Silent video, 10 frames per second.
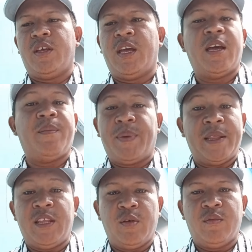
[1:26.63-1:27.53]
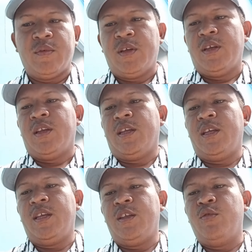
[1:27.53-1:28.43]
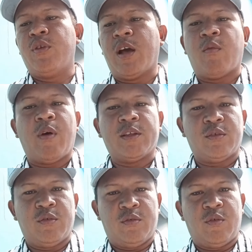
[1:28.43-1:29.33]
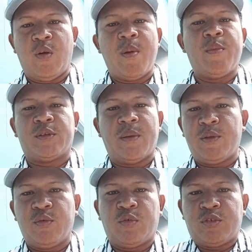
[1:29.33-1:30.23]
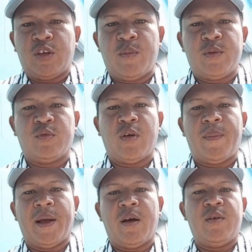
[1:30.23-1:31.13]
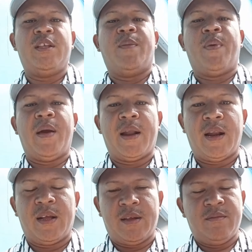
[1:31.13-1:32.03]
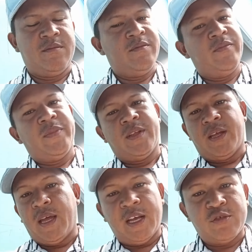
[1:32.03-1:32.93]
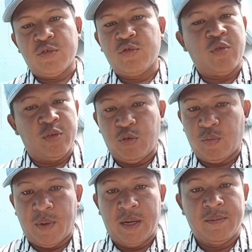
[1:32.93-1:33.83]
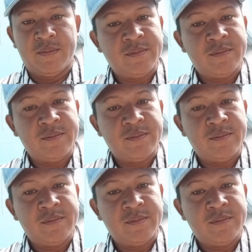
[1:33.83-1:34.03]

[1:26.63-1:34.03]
eh, prendido y dura cuatro o los mismos tres minutos o cinco minutos apagado y después arranca. Eso no es normal.